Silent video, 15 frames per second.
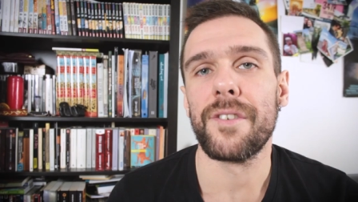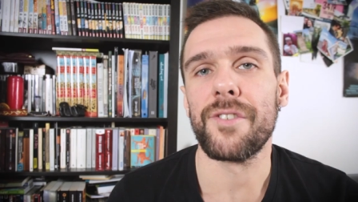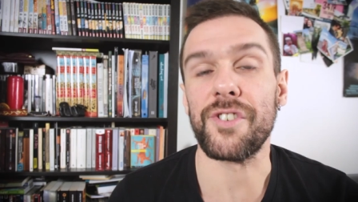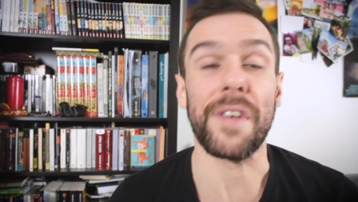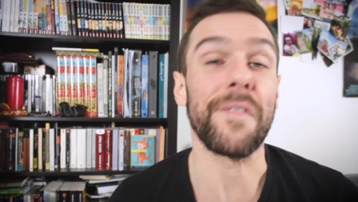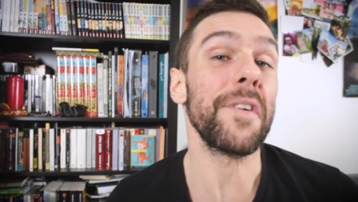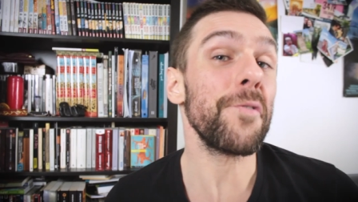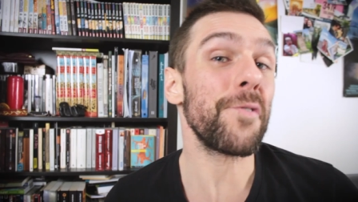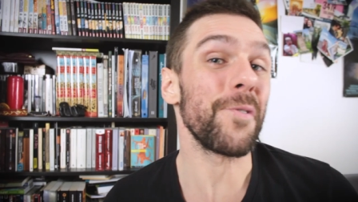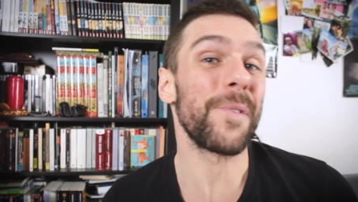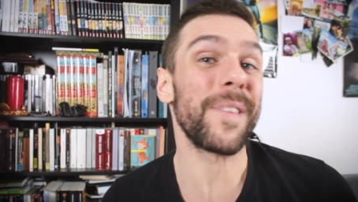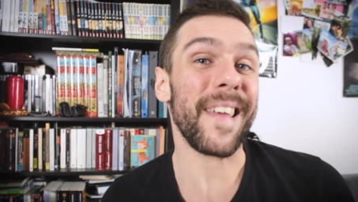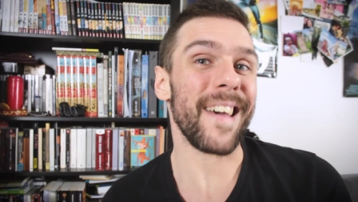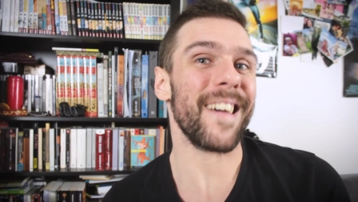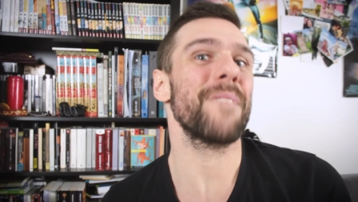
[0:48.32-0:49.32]
Je n'avais lu que
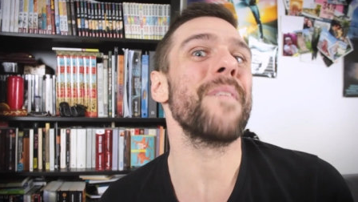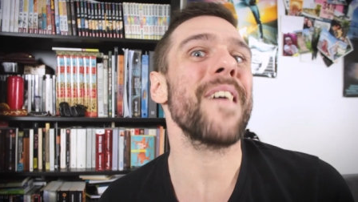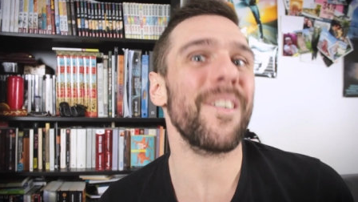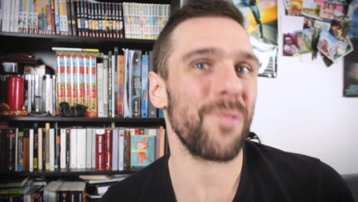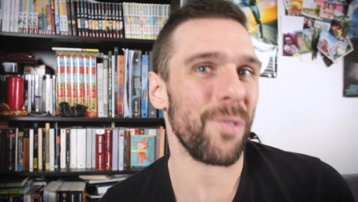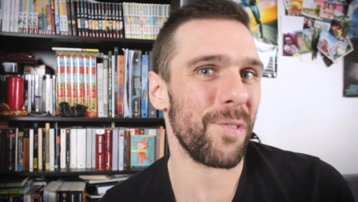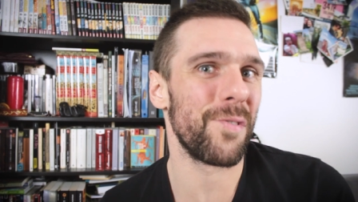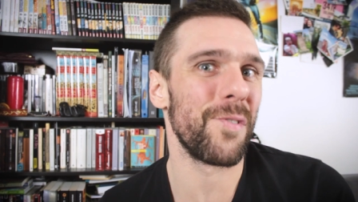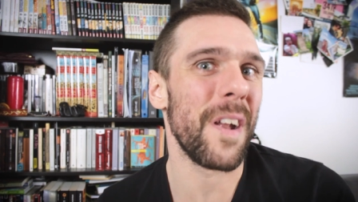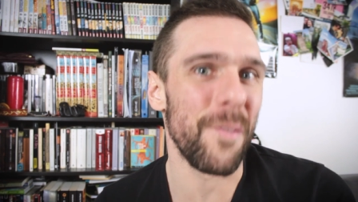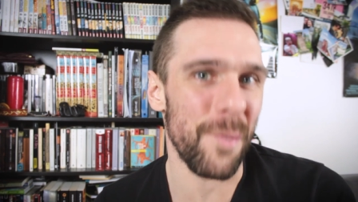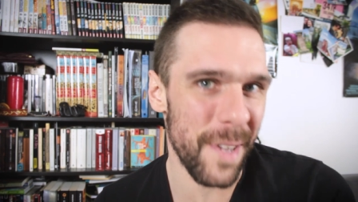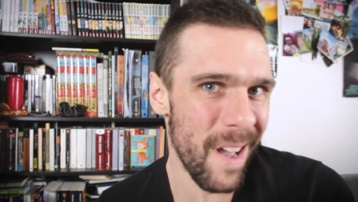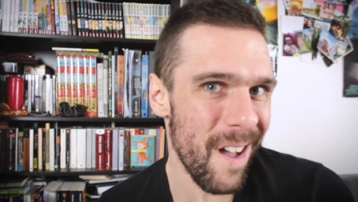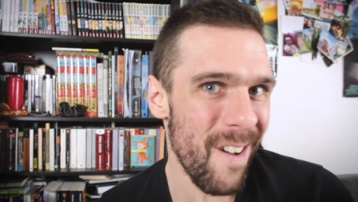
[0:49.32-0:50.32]
Terre et mère d'Ursula
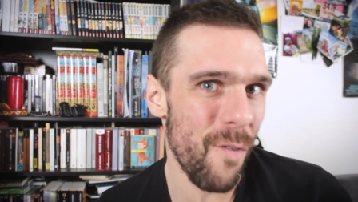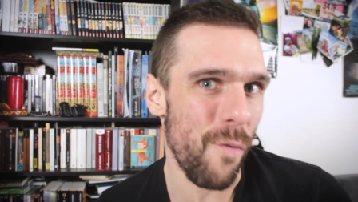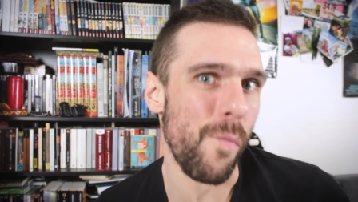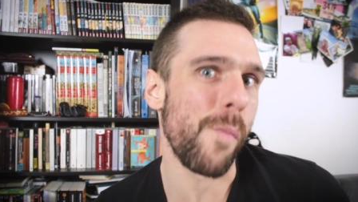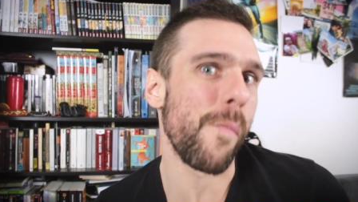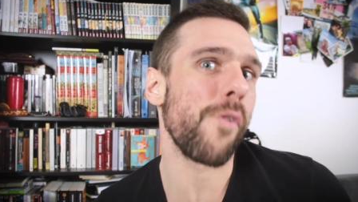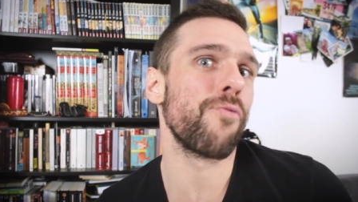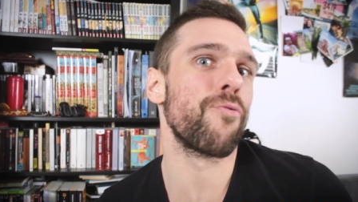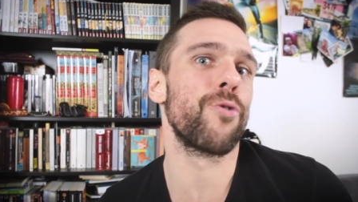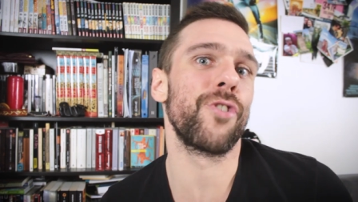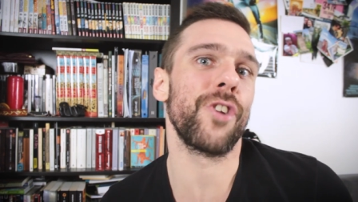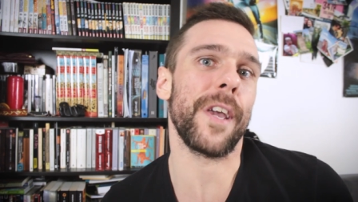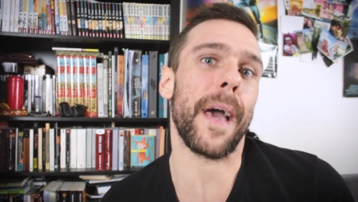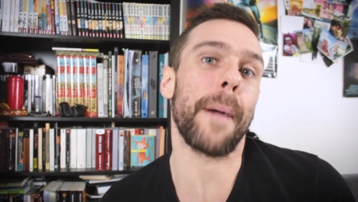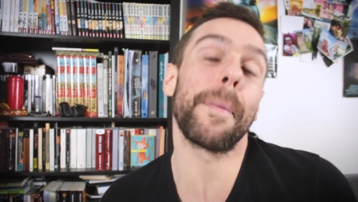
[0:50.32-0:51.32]
Le Guin au moment où
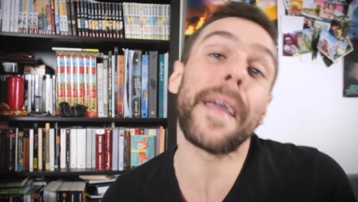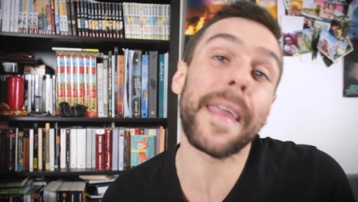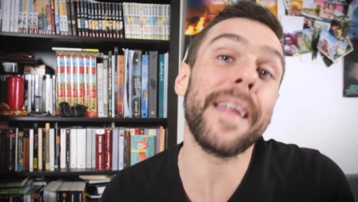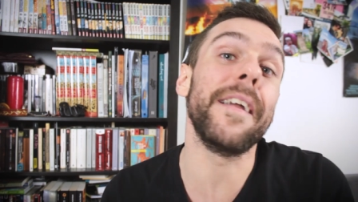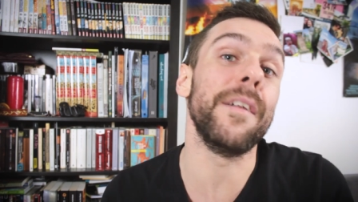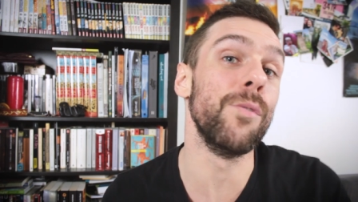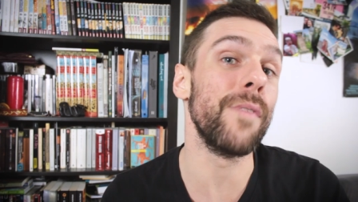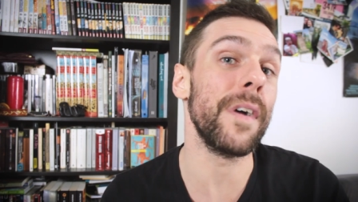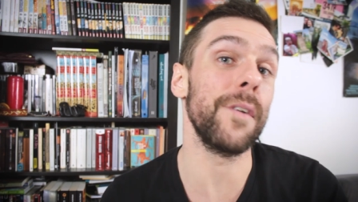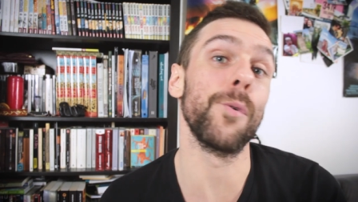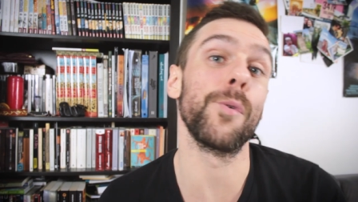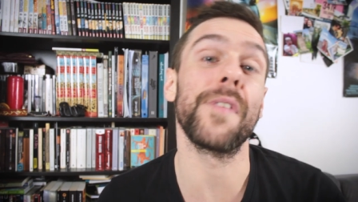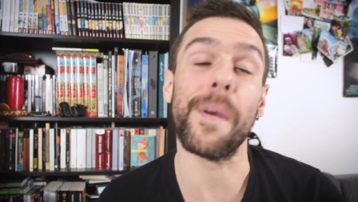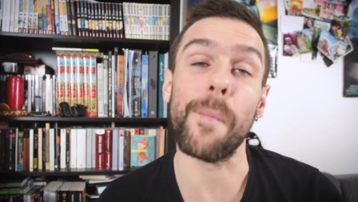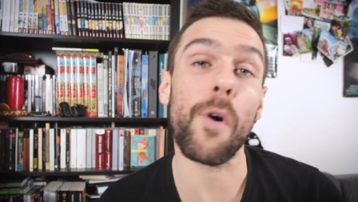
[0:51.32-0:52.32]
j'ai appris la nouvelle de
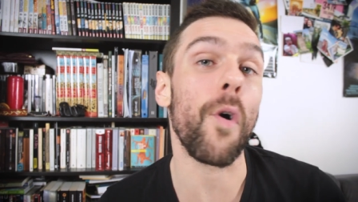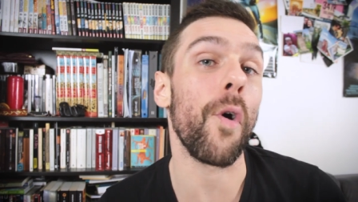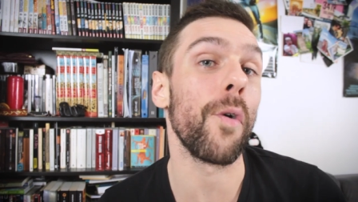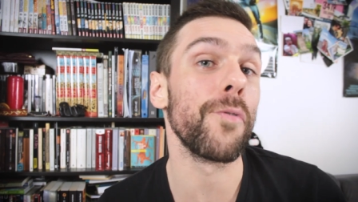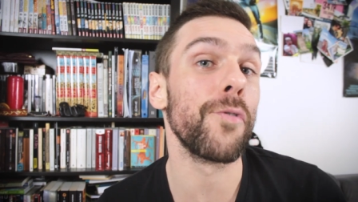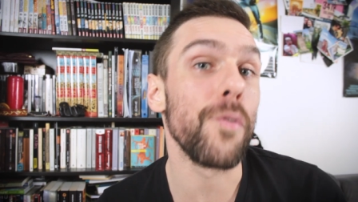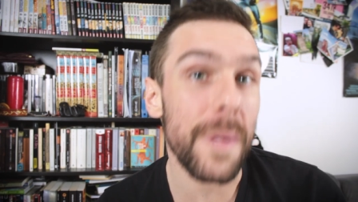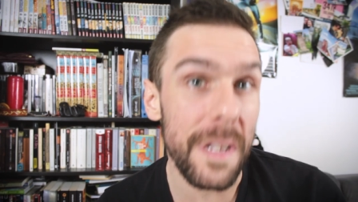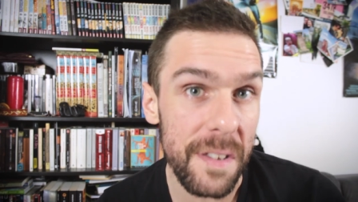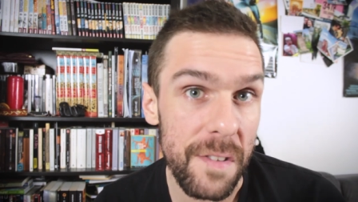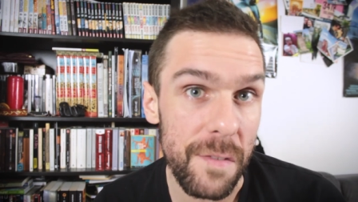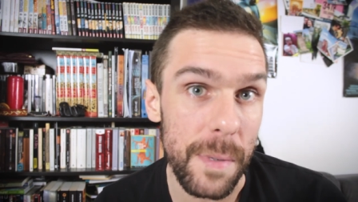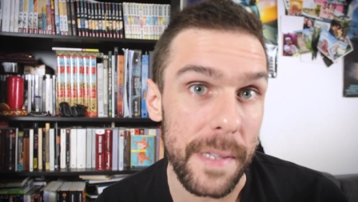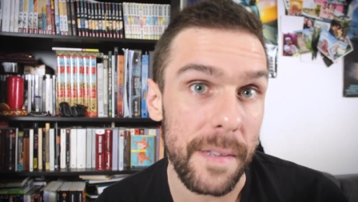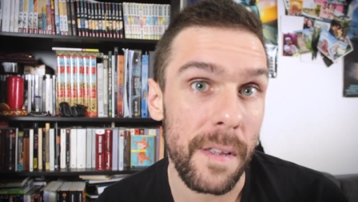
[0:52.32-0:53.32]
sa mort en
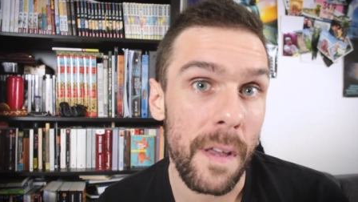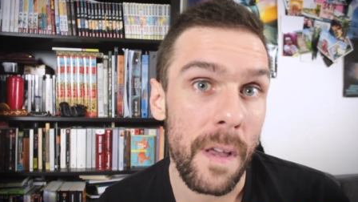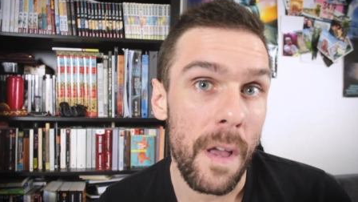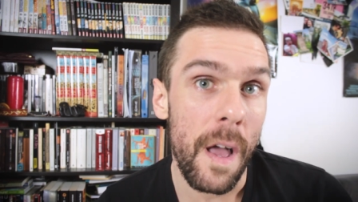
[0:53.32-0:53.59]
2018.